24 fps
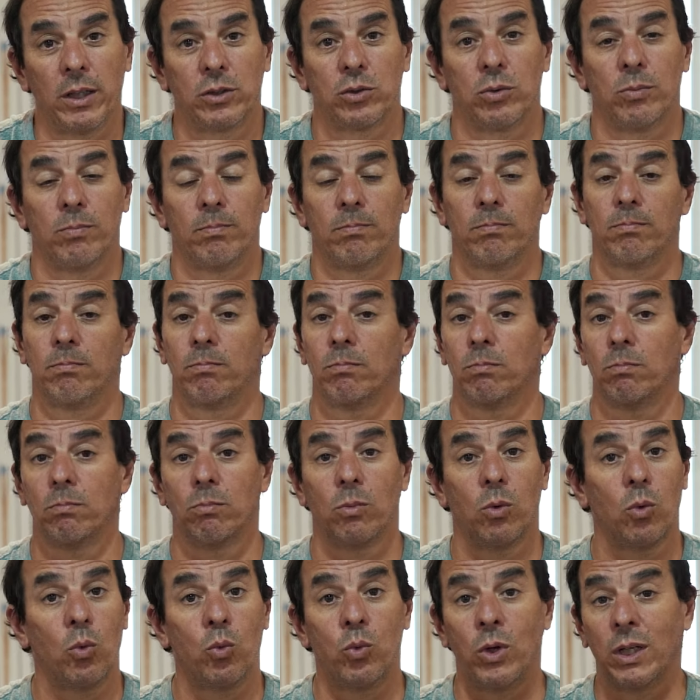Es
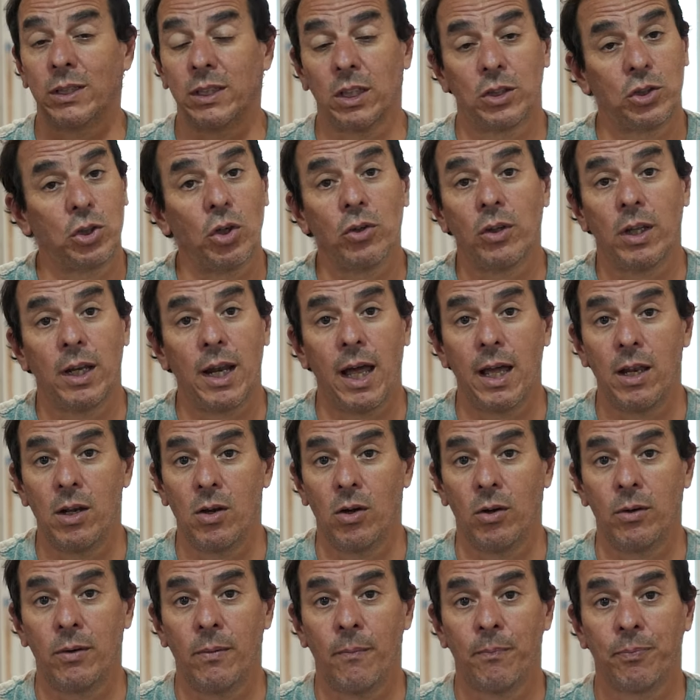una sección de
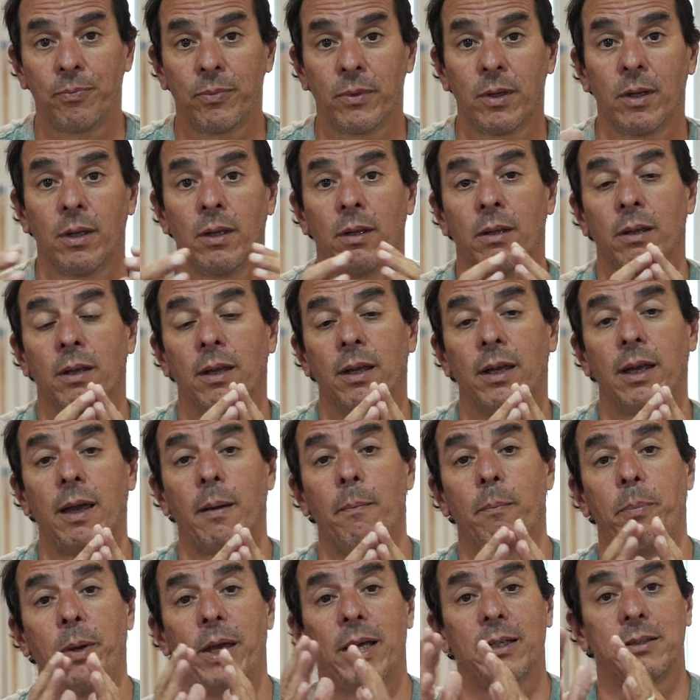nylon que
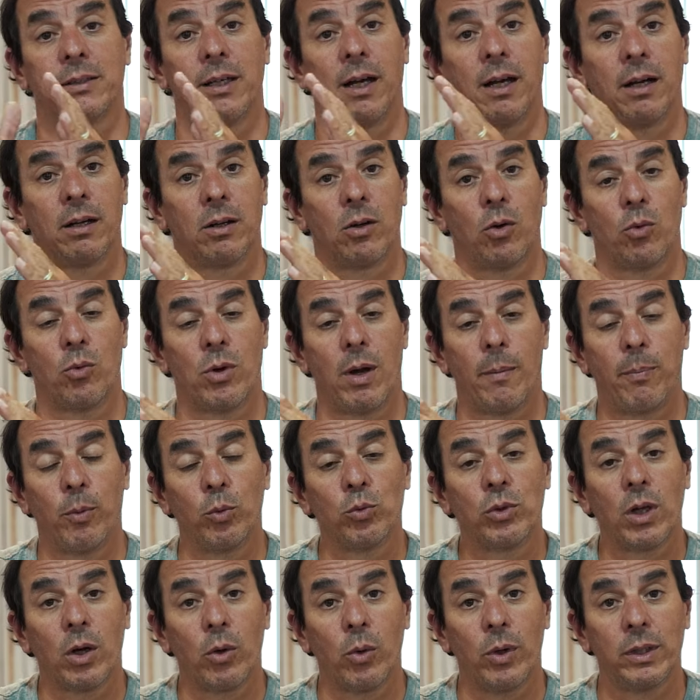empieza con una
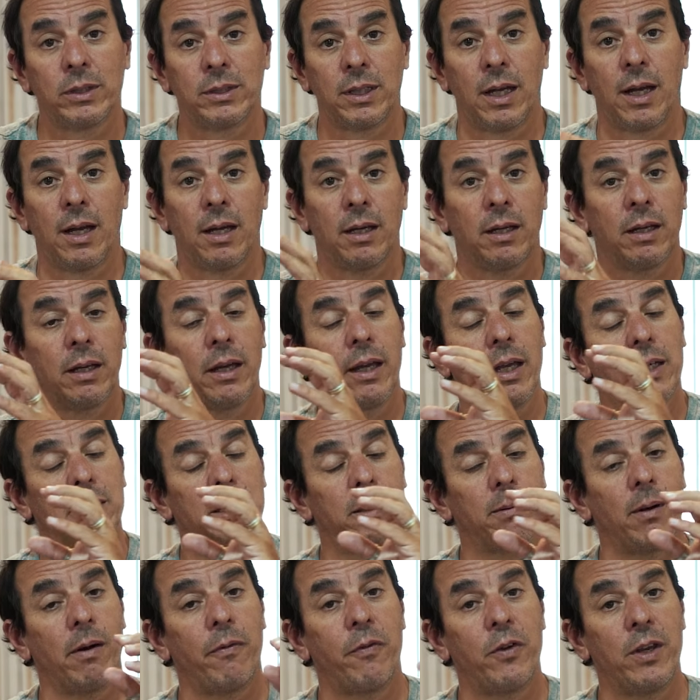punta gruesa, que
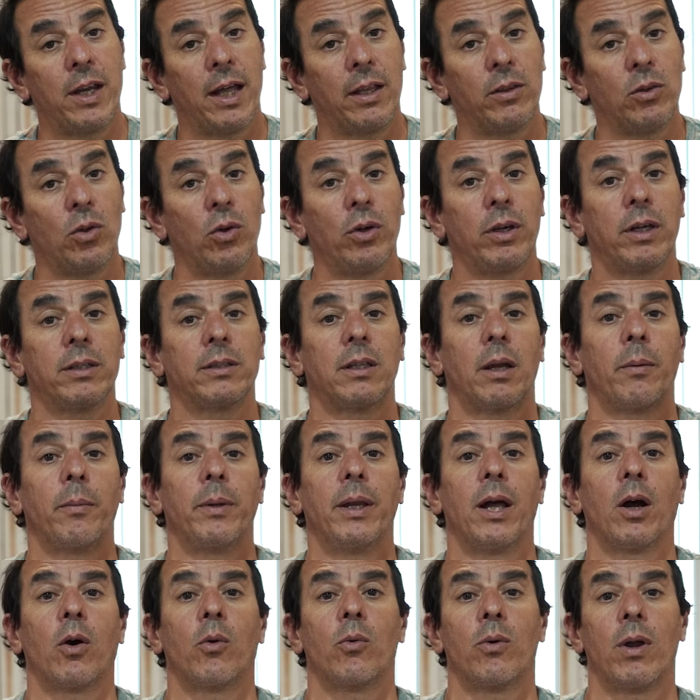se va afinando y que
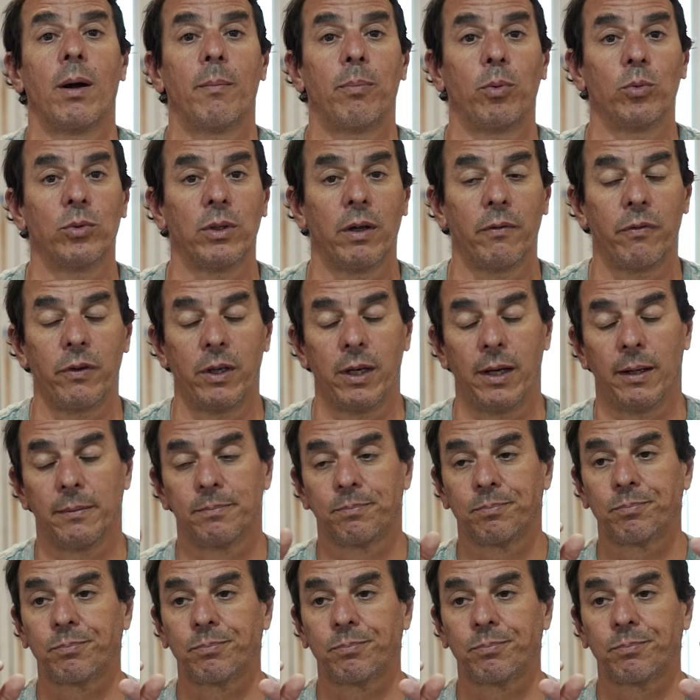termina con una punta fina.